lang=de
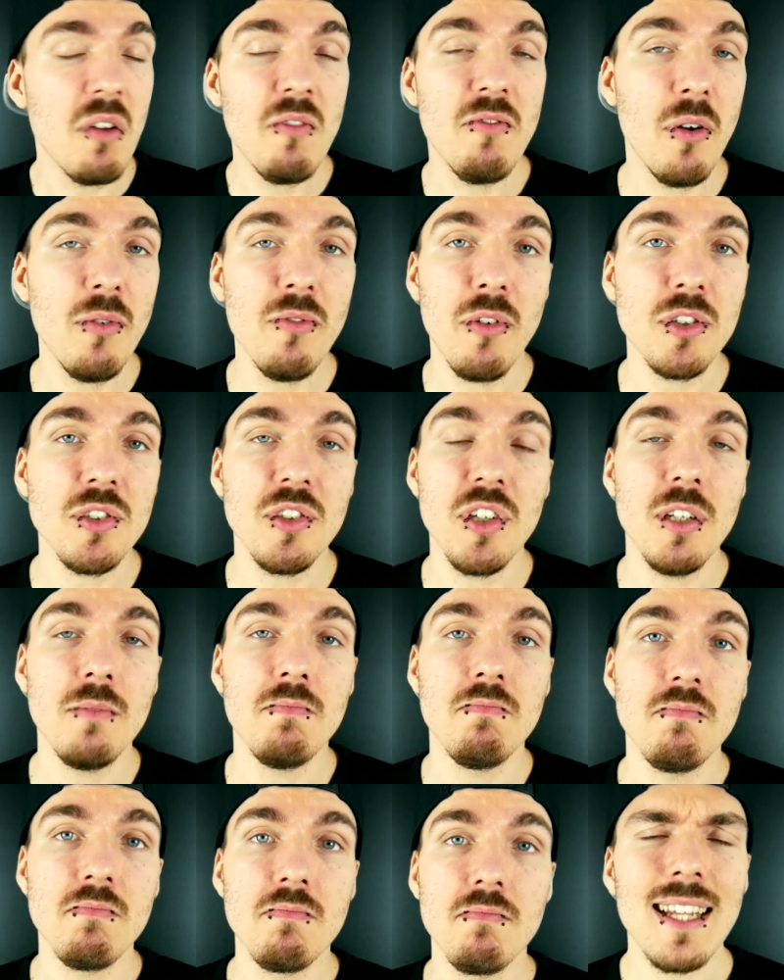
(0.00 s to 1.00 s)
5 von 10.
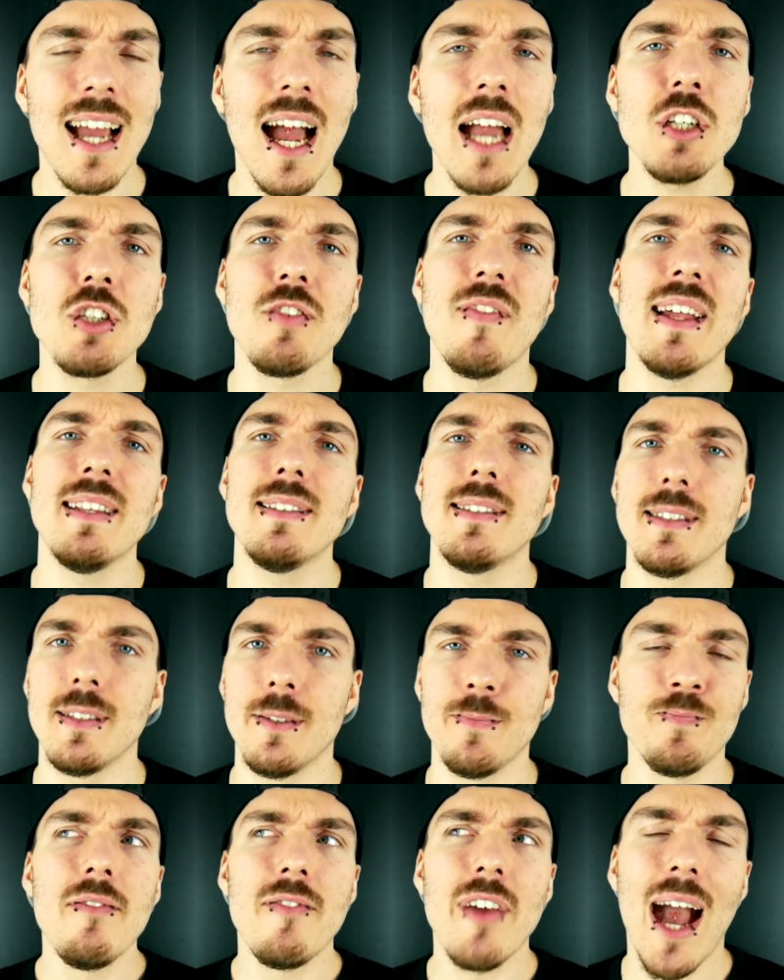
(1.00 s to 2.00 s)
Drei
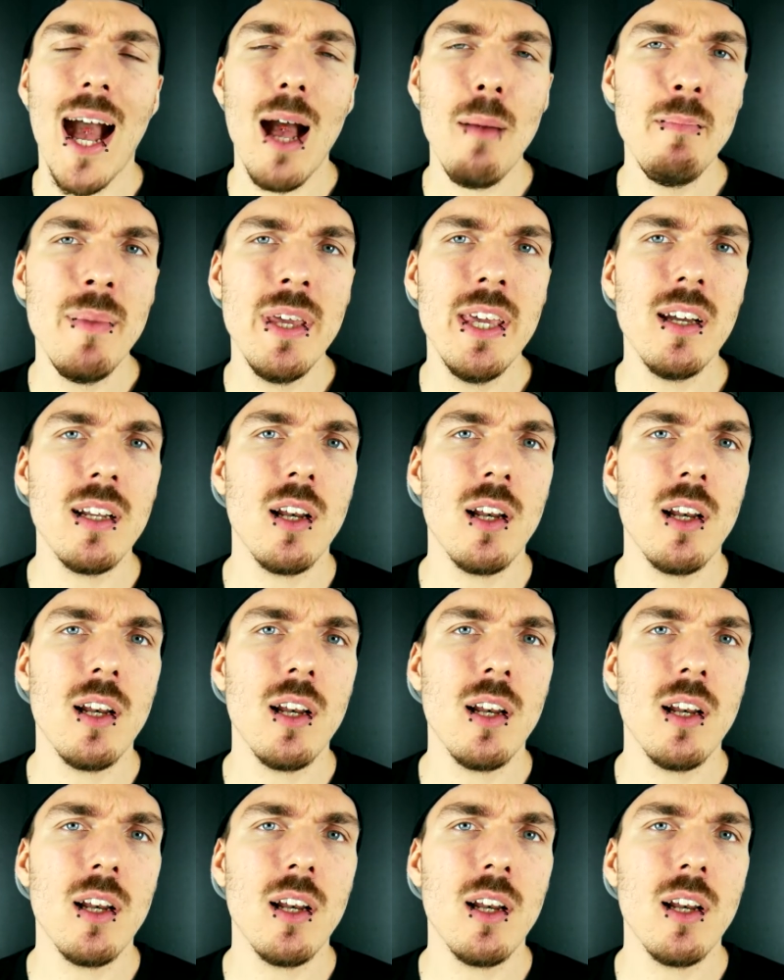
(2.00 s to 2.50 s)
Schwänze. Wir haben hier,